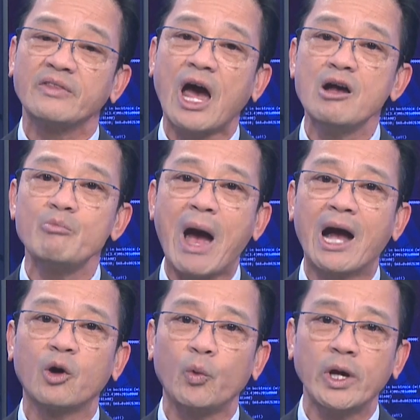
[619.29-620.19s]
thân
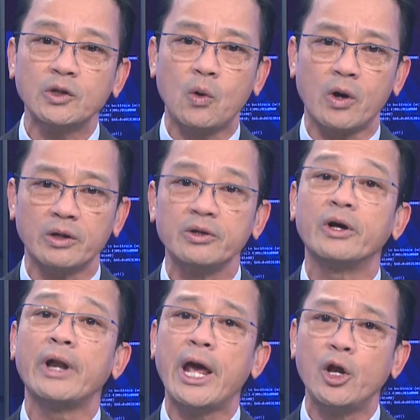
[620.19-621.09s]
bằng quyến thuộc
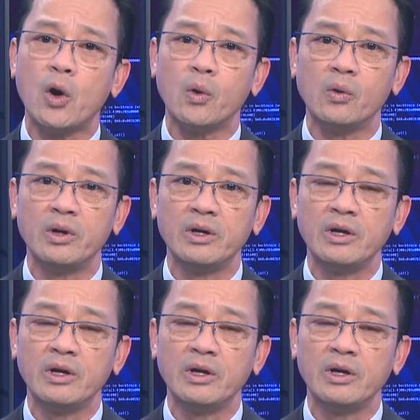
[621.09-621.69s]
được đầy đủ